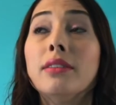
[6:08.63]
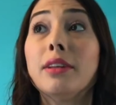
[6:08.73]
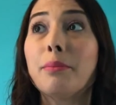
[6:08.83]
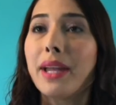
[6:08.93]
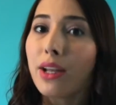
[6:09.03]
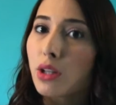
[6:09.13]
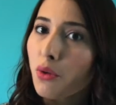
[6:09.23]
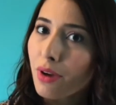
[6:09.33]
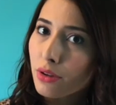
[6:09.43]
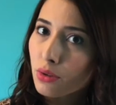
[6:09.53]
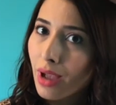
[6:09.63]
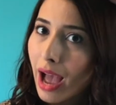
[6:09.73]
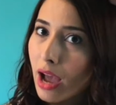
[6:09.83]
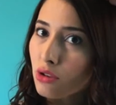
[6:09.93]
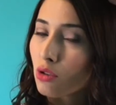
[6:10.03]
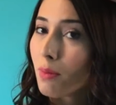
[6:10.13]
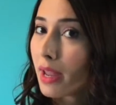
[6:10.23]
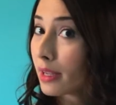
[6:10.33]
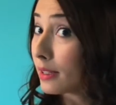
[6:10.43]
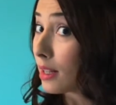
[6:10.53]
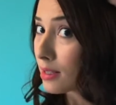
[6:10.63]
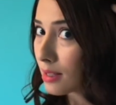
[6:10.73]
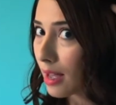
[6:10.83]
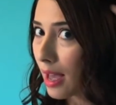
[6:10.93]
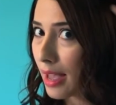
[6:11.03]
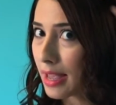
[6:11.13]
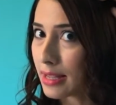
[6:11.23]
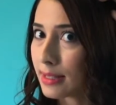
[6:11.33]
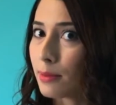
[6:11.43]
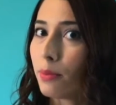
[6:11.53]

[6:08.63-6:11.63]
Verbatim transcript: Também eu não faço cacho bem aqui desde a raiz,